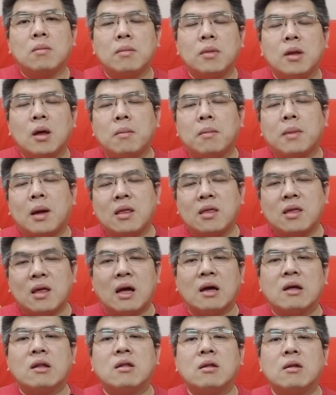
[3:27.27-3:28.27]
要买
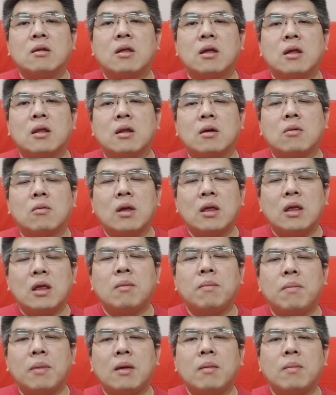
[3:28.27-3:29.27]
长时间的话
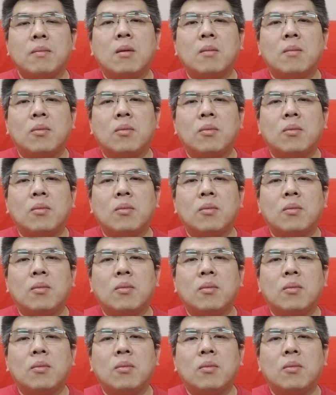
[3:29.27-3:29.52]
，eBay